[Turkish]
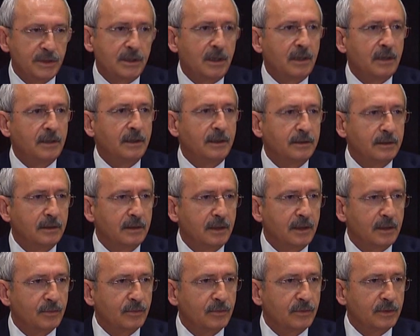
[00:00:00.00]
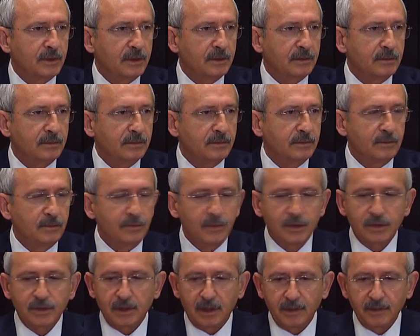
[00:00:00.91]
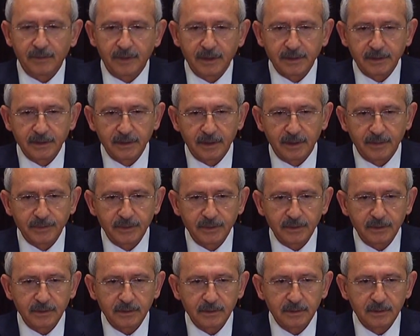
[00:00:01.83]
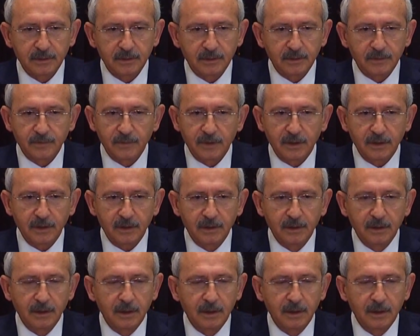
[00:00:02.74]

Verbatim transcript: bize anlatmadı. Bir kahvaltı yaptık ve